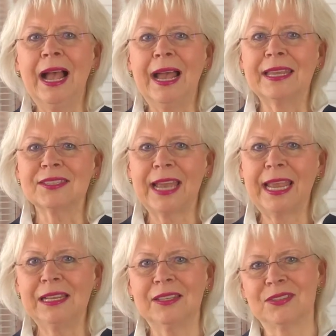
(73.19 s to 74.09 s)
Ein
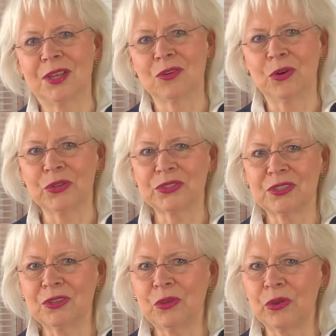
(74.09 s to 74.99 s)
Teil dieser
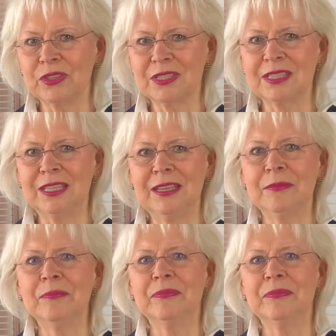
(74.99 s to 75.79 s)
Kosten können Sie